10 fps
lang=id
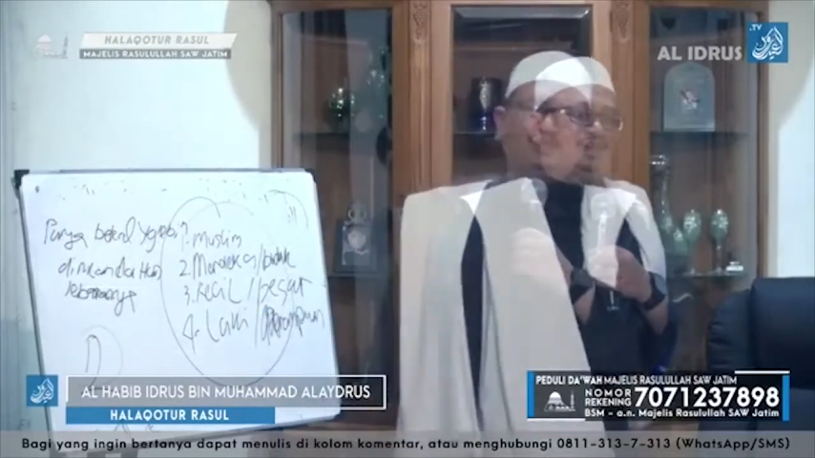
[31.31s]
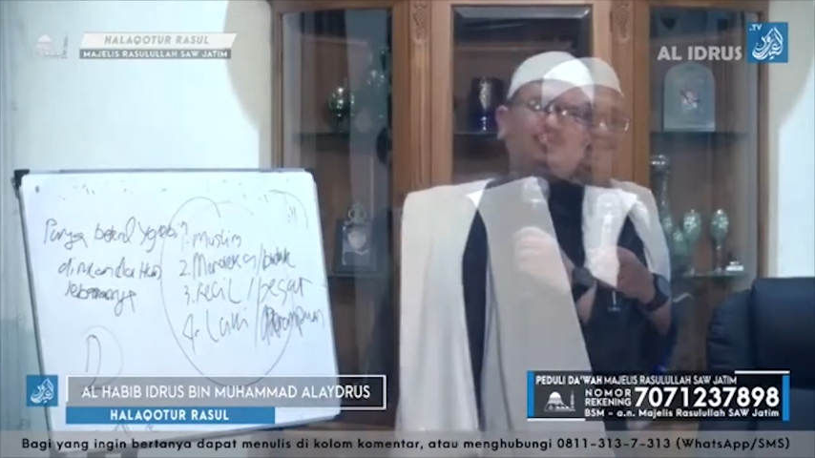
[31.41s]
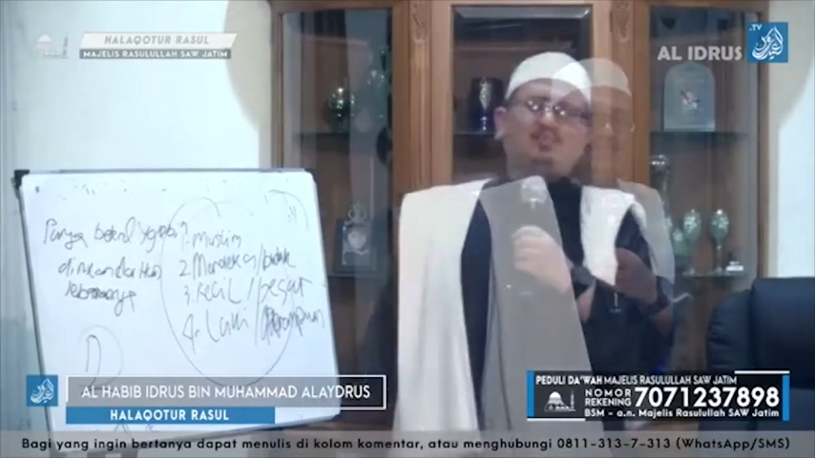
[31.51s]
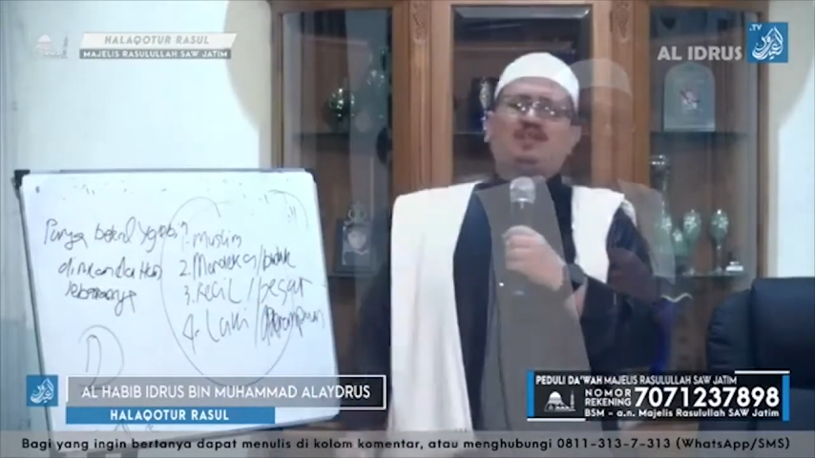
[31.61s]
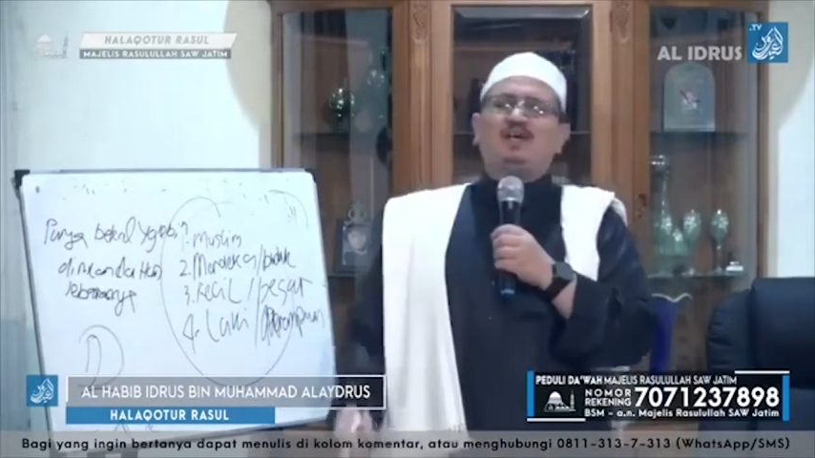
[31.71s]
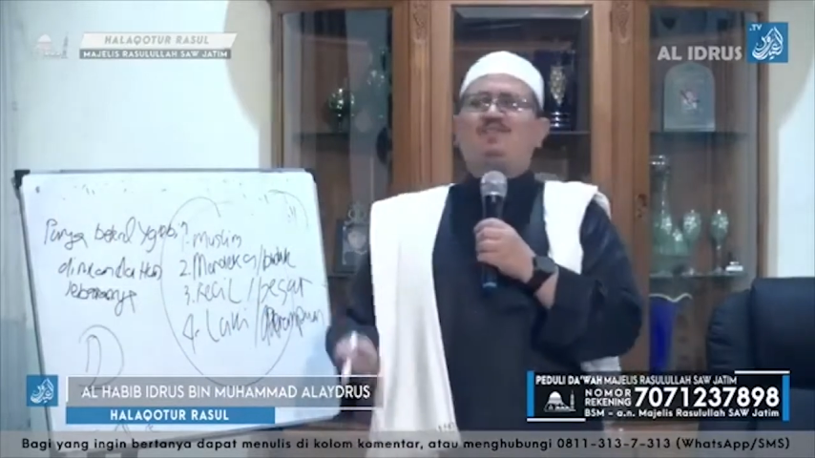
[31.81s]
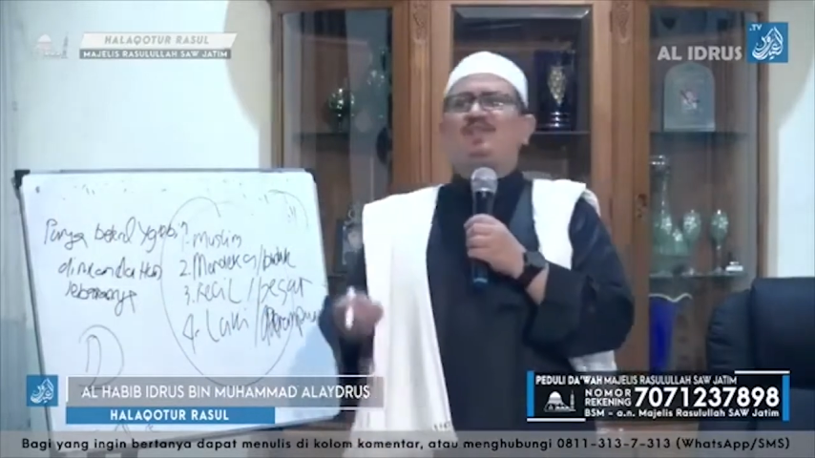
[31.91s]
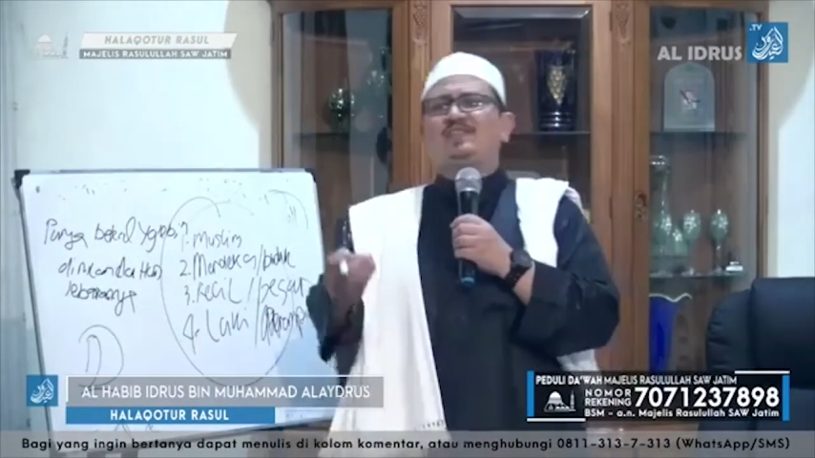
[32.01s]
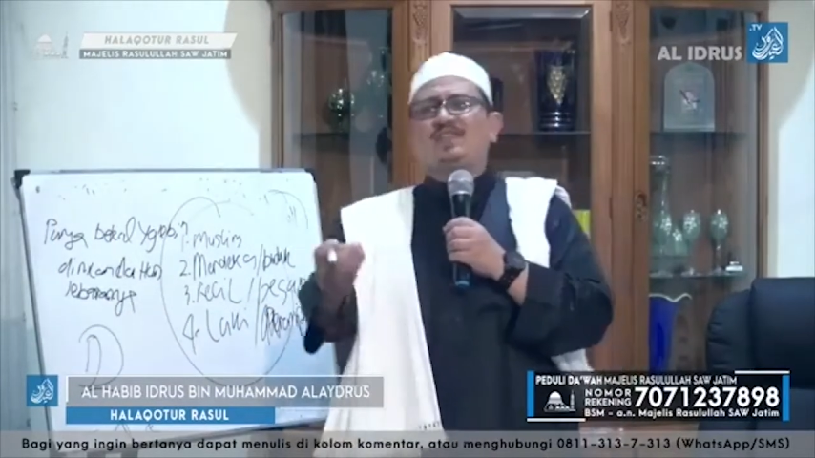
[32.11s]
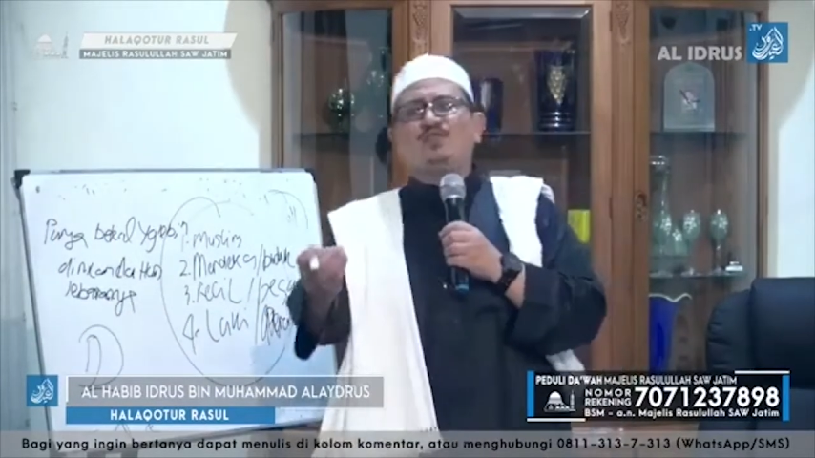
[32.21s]
zakat
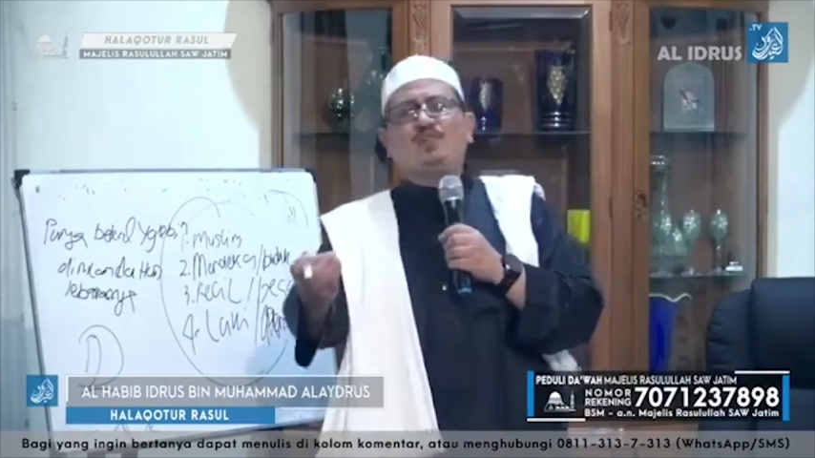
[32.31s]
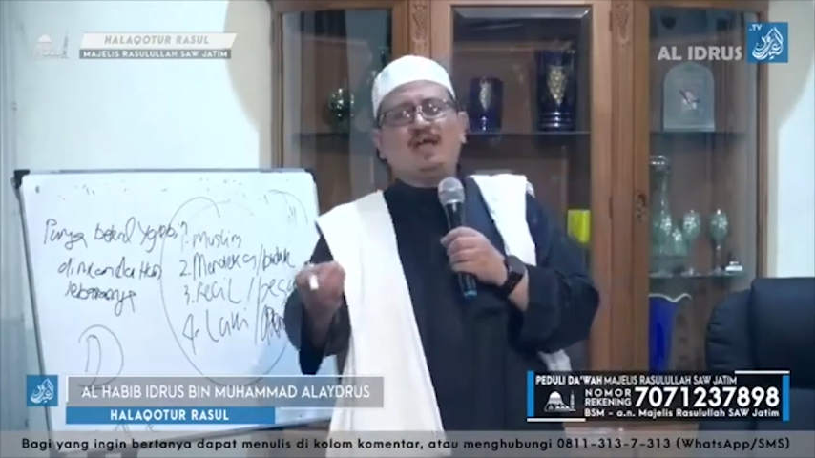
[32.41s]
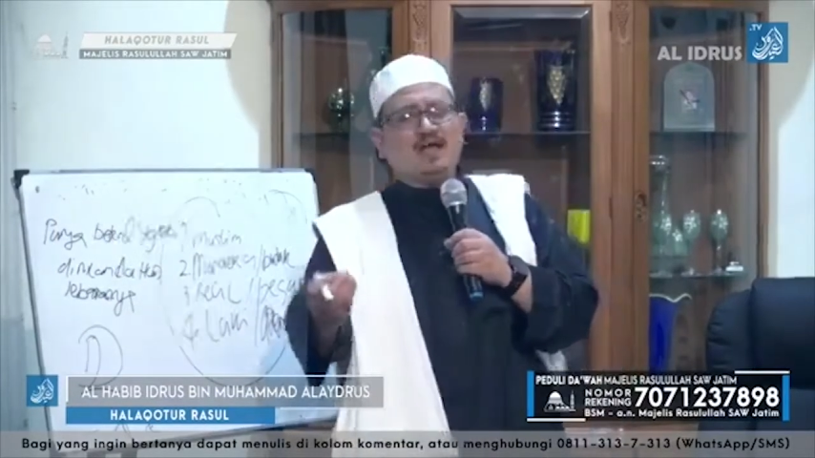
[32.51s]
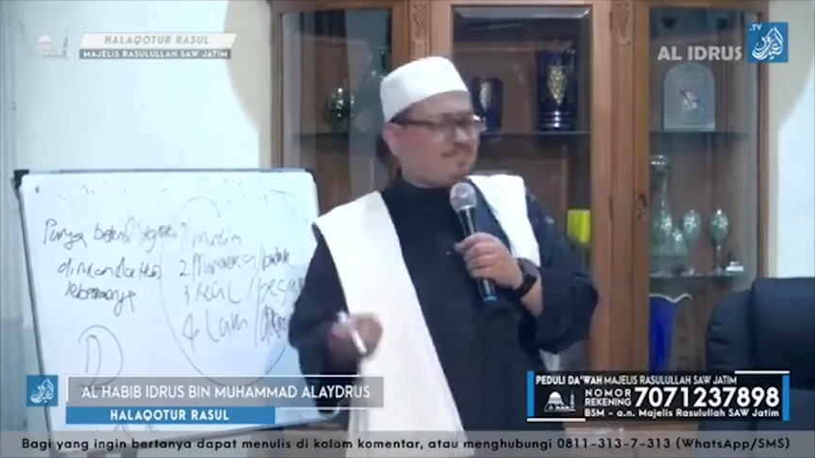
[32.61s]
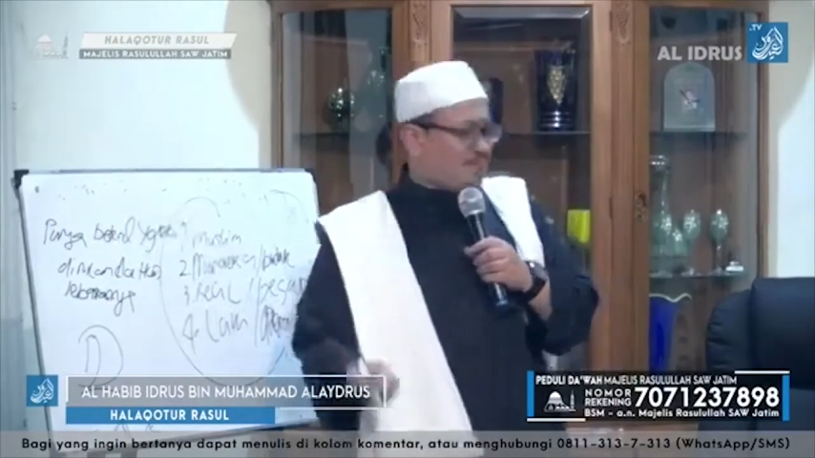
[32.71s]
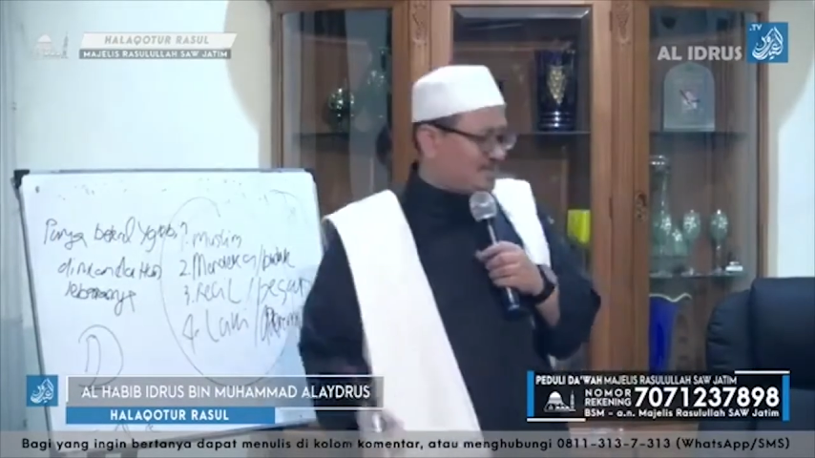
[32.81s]
fitrah itu berapa sih